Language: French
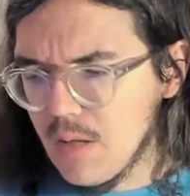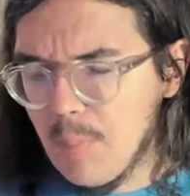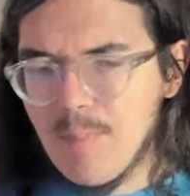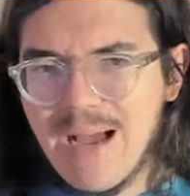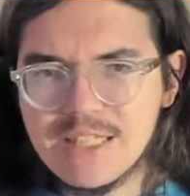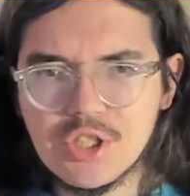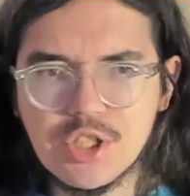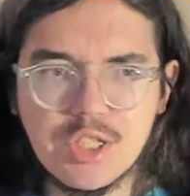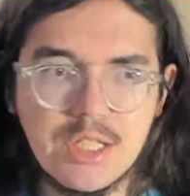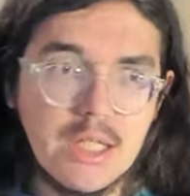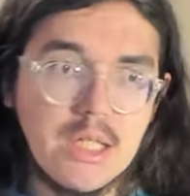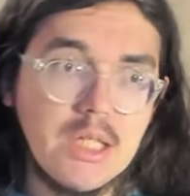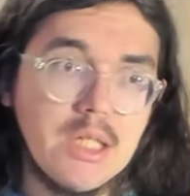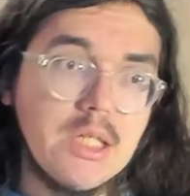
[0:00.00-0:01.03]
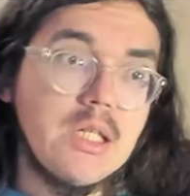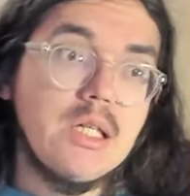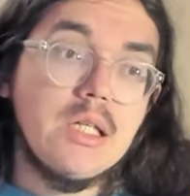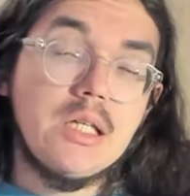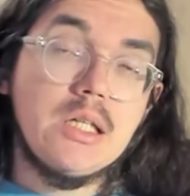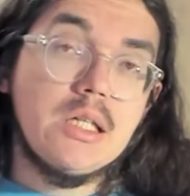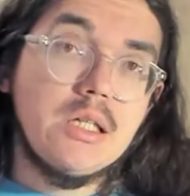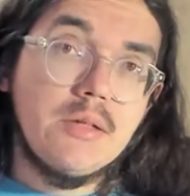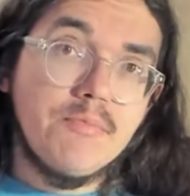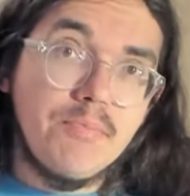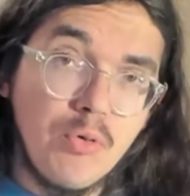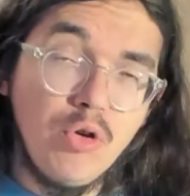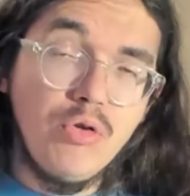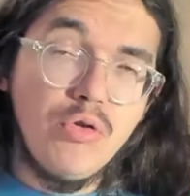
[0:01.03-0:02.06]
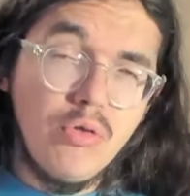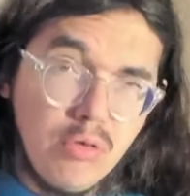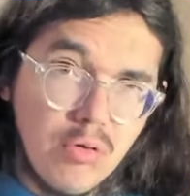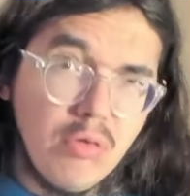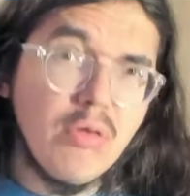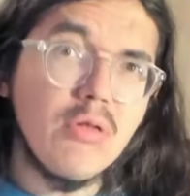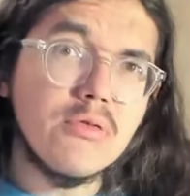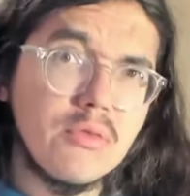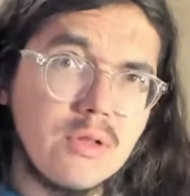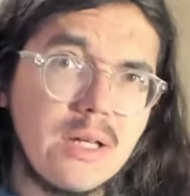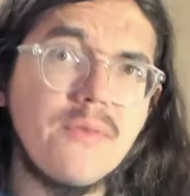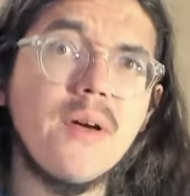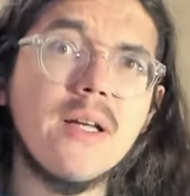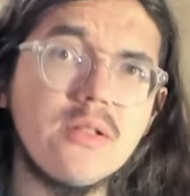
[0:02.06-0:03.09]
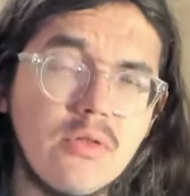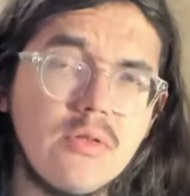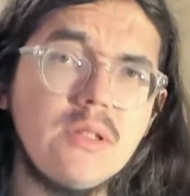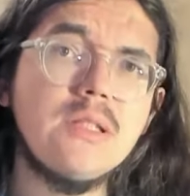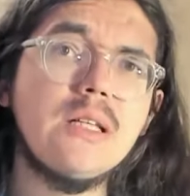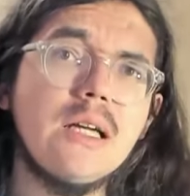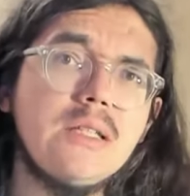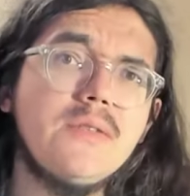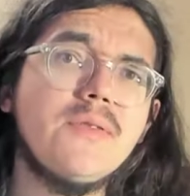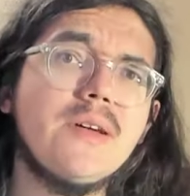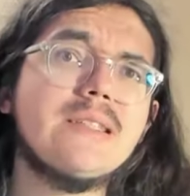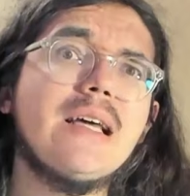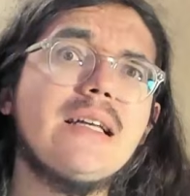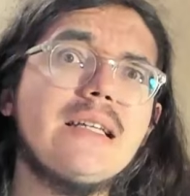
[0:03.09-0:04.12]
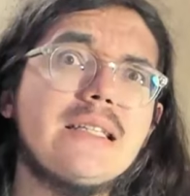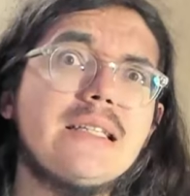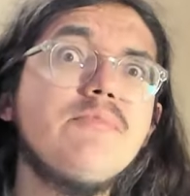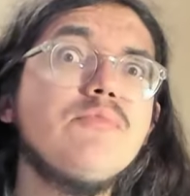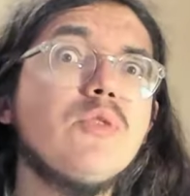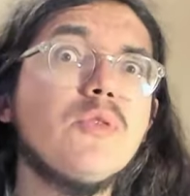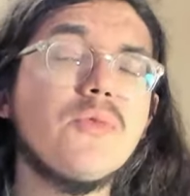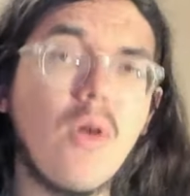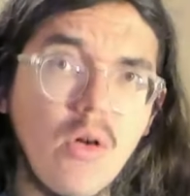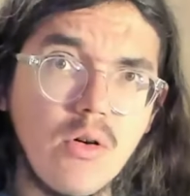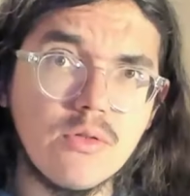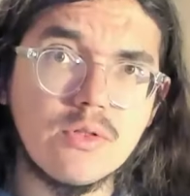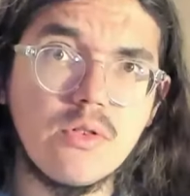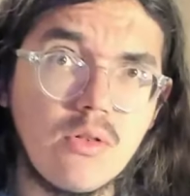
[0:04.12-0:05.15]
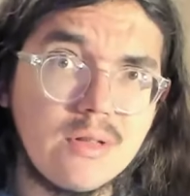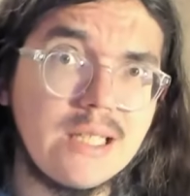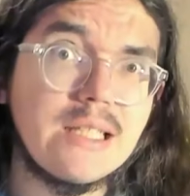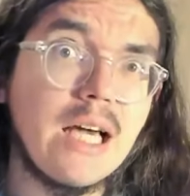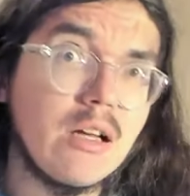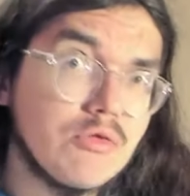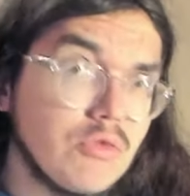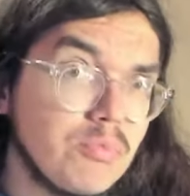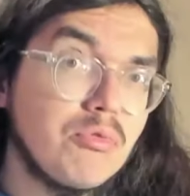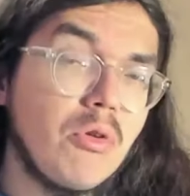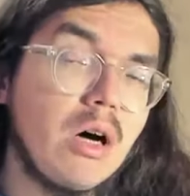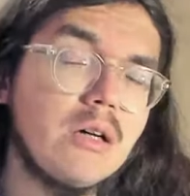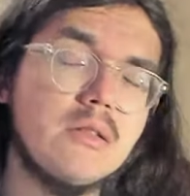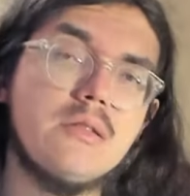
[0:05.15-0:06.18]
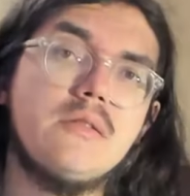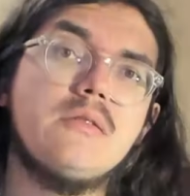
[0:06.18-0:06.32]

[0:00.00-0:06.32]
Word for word: match plus lourde défaite de l'Italie face à l'équipe de France en écart de points.